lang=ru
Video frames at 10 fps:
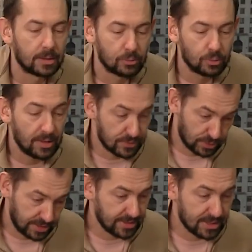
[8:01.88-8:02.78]
ну, я
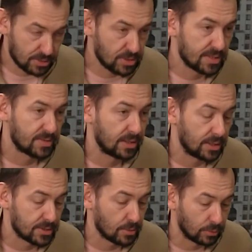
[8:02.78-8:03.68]
все-таки не государственное
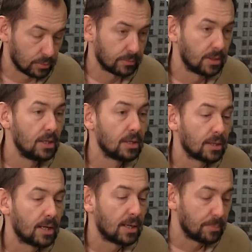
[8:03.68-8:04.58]
лицо. Нет, как вам
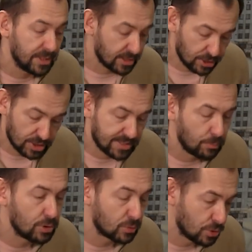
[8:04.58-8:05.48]
кажется? А, мне кажется, мнение.
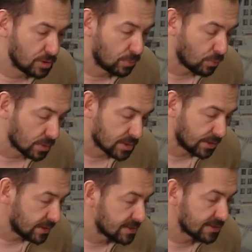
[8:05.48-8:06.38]
будет очень
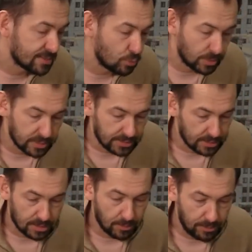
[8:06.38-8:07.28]
просто. Если наступит этот,
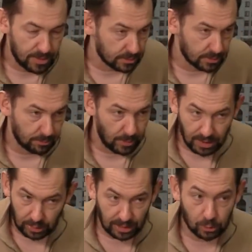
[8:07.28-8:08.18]
этот момент,
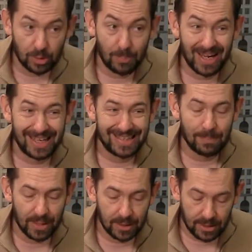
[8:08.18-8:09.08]
пока, который пока
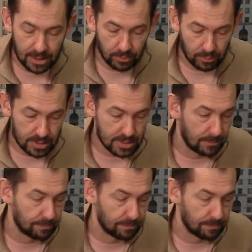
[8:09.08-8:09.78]
не проглядывается